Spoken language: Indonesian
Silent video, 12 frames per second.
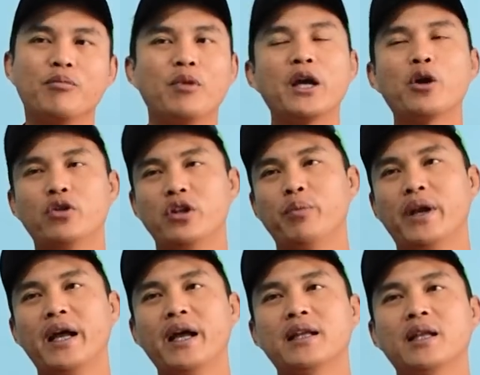mengikuti
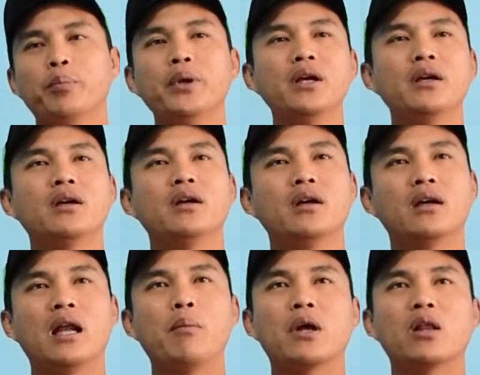mereka tapi
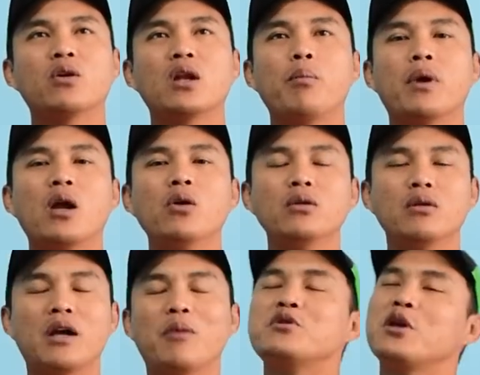lambat laun lambat laut
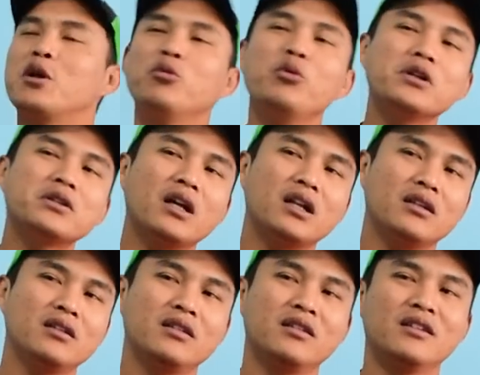nggak bisa juga
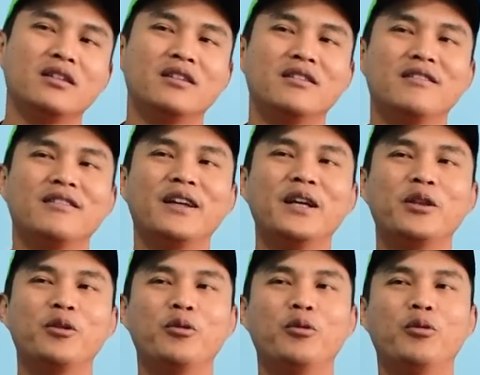sal
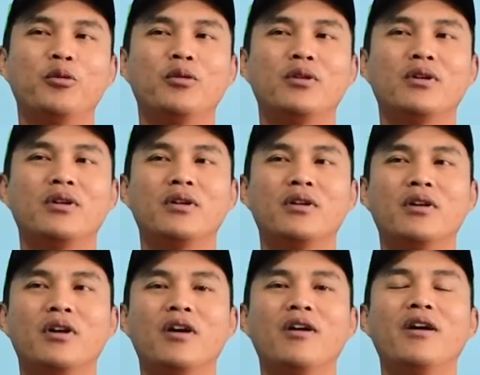gitu cara
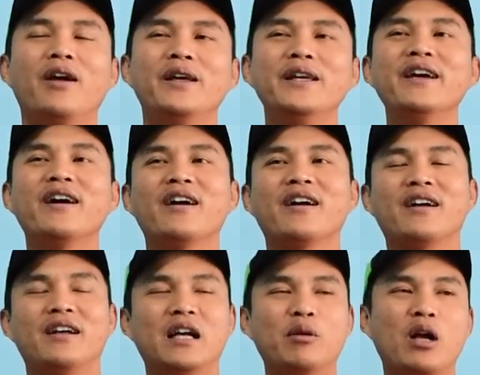sendiri
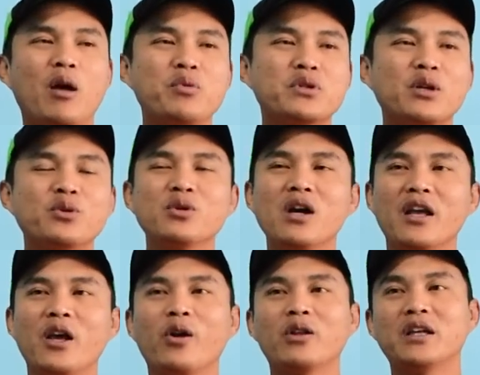nggak nggak bisa
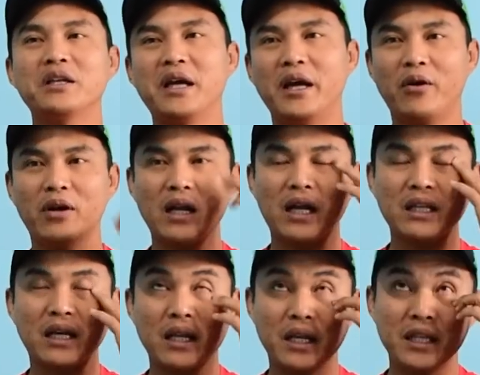ngikutin gaya orang
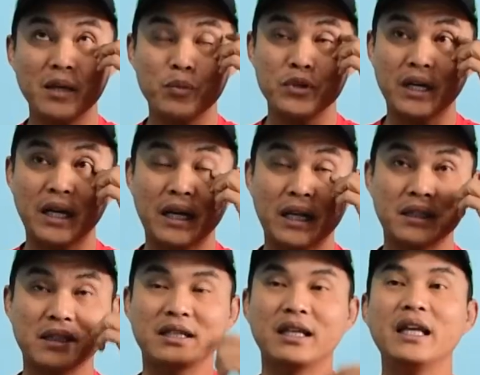
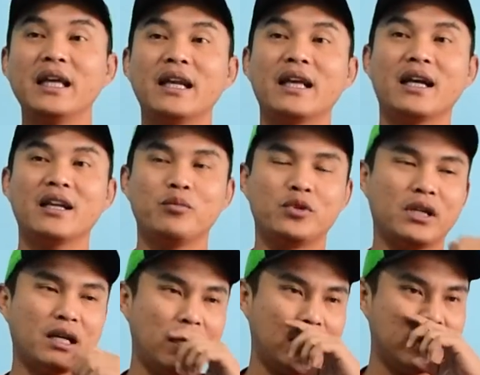sendiri kan
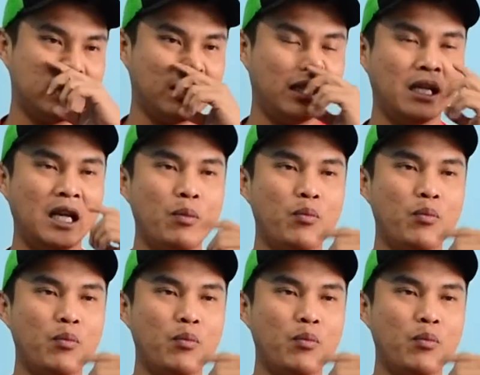punya karakter sendiri